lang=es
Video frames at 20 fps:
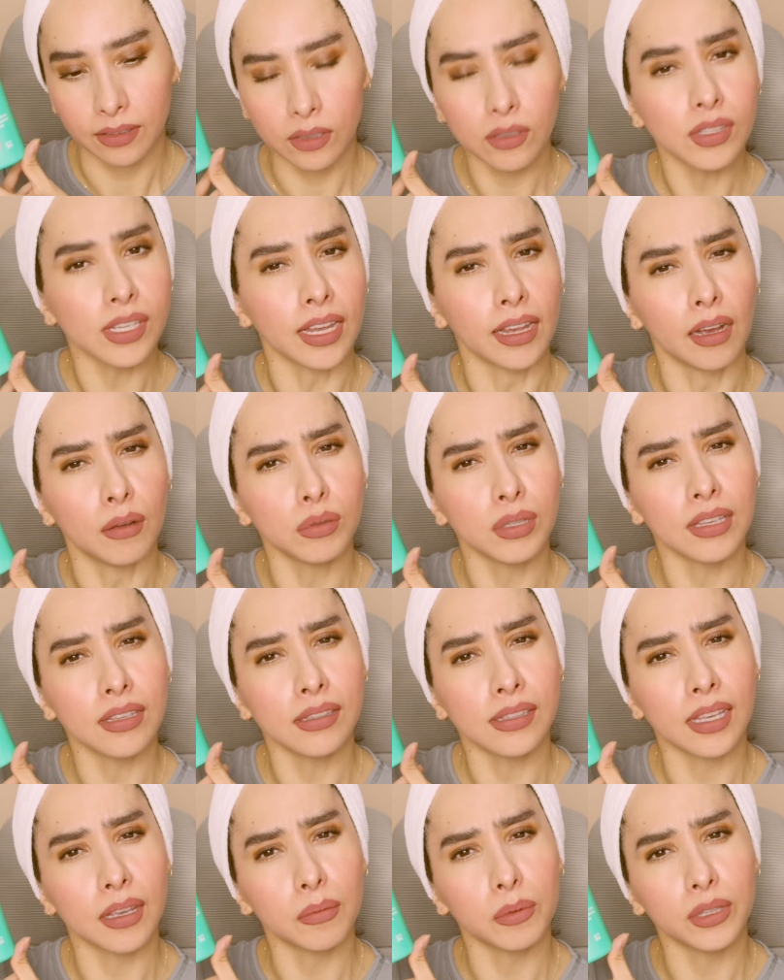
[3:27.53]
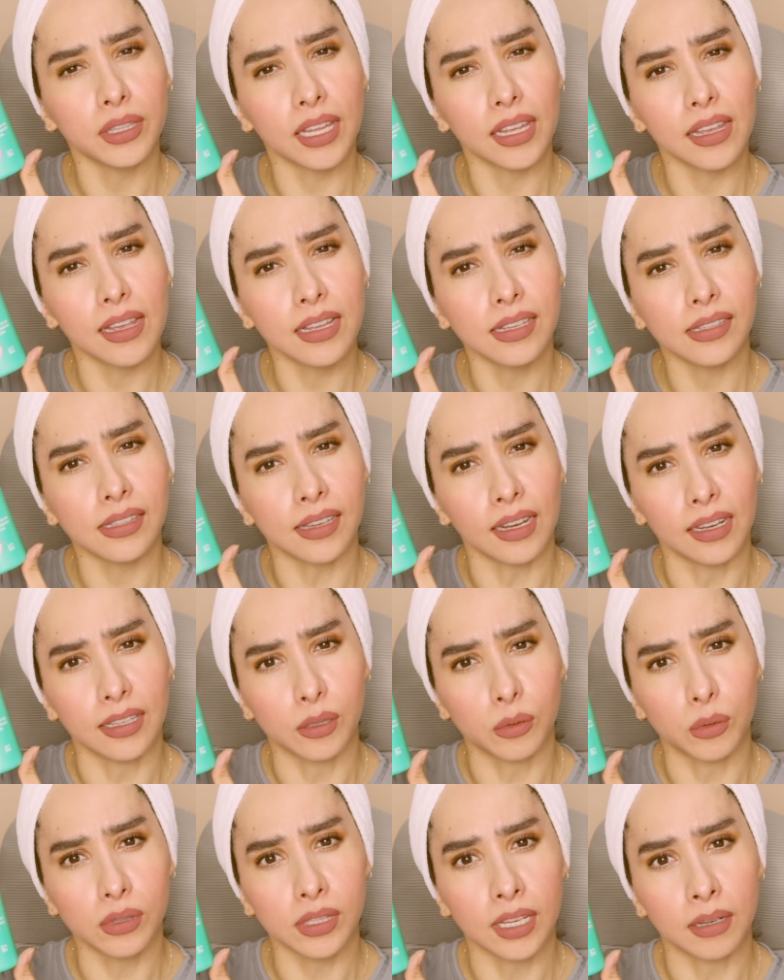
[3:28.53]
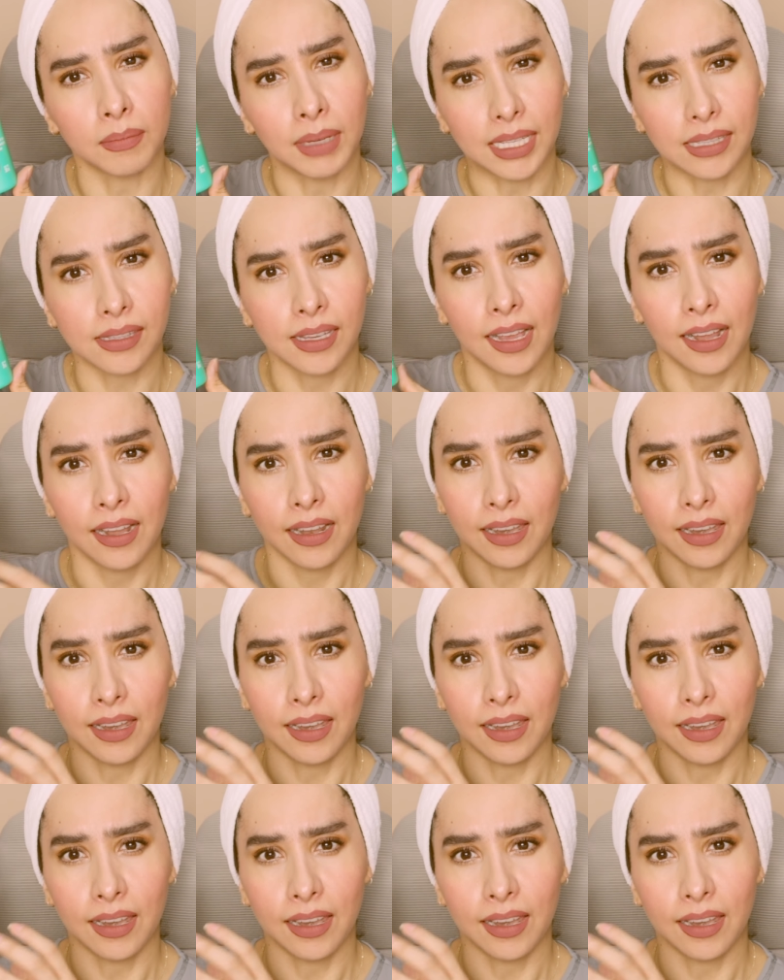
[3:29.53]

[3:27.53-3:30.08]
No sé, ¿a ustedes qué botellas les gustan más?